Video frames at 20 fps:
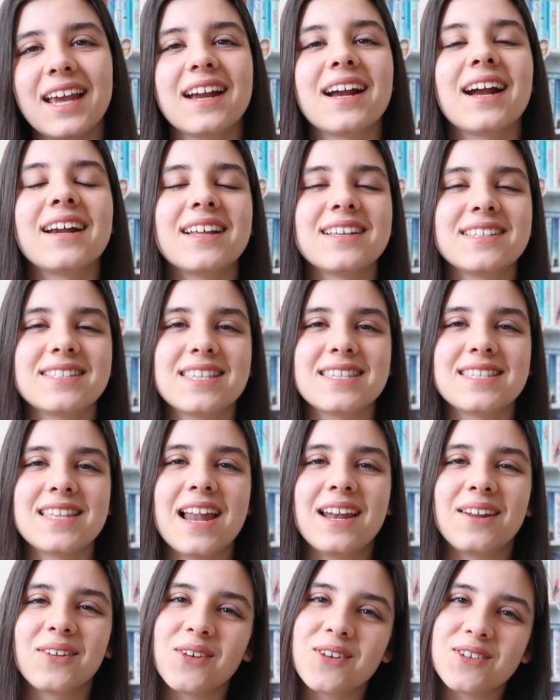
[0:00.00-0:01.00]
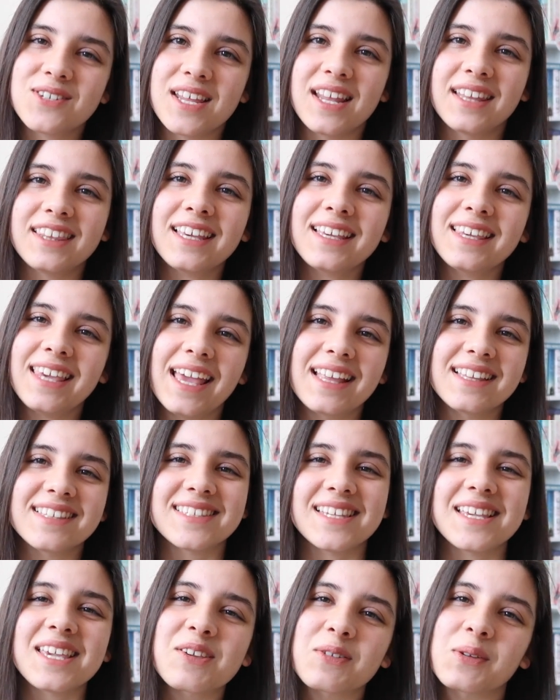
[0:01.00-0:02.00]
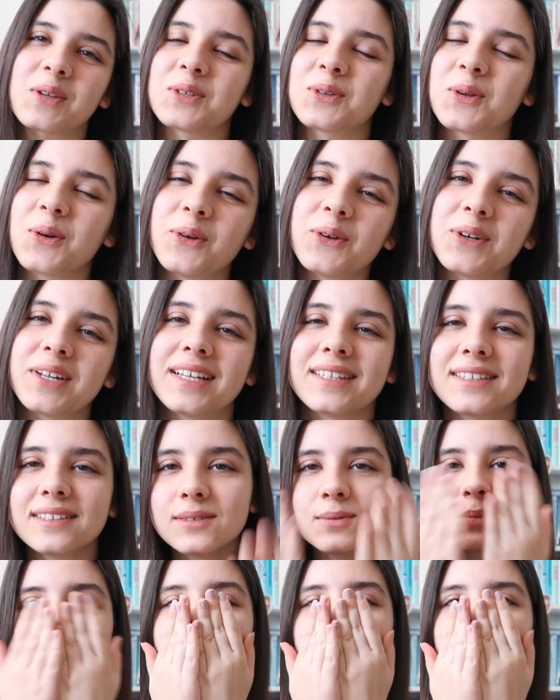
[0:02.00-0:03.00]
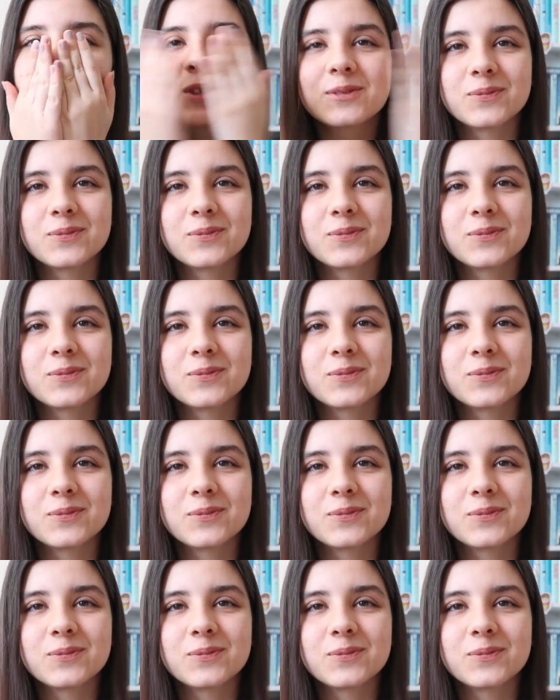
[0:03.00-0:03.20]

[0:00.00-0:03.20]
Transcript: Tekrardan sizlerle görüşene dek kendinize iyi bakın, okur kalın.